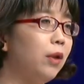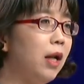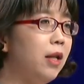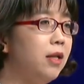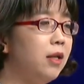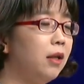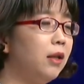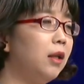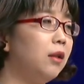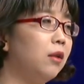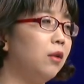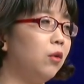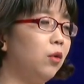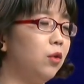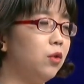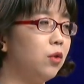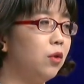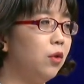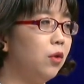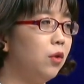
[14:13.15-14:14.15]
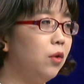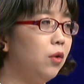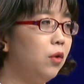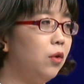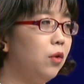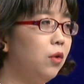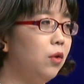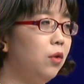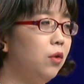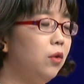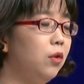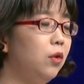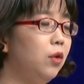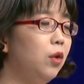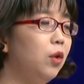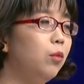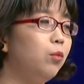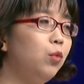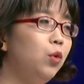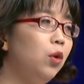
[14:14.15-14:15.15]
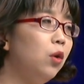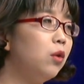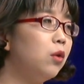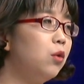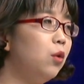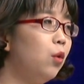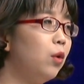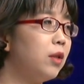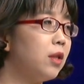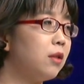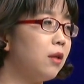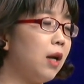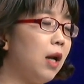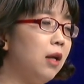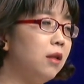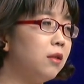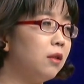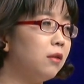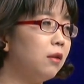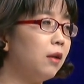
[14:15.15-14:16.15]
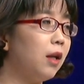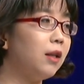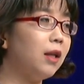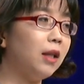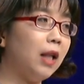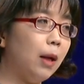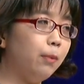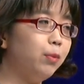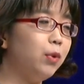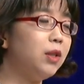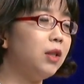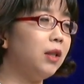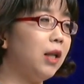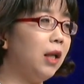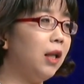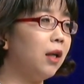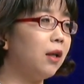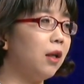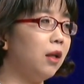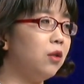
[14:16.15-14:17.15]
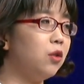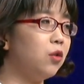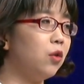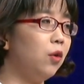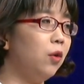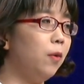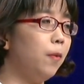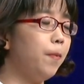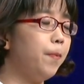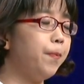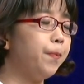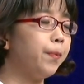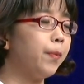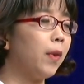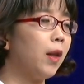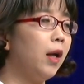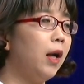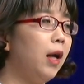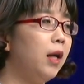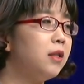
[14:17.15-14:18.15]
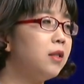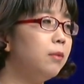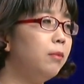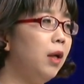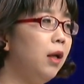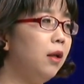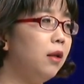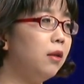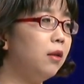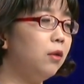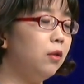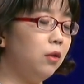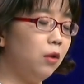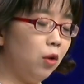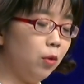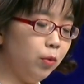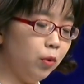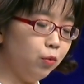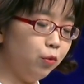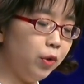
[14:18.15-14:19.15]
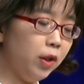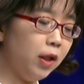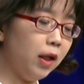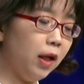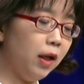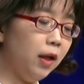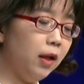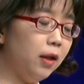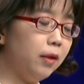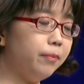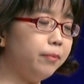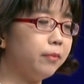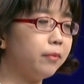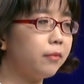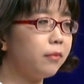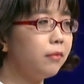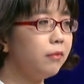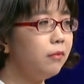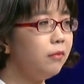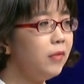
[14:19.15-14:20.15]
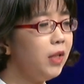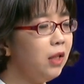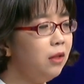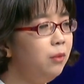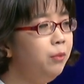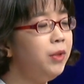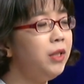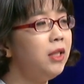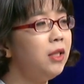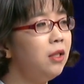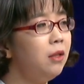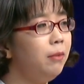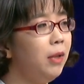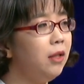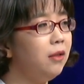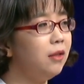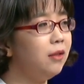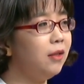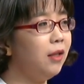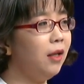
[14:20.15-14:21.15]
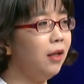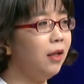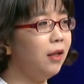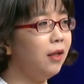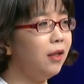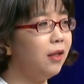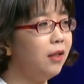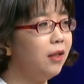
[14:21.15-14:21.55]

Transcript: 난리가 났던 거죠. 물론 그곳에서 가르쳤던 게 다 나쁘진 않았겠죠. 하지만 여러분 우리가 음식을 만들 때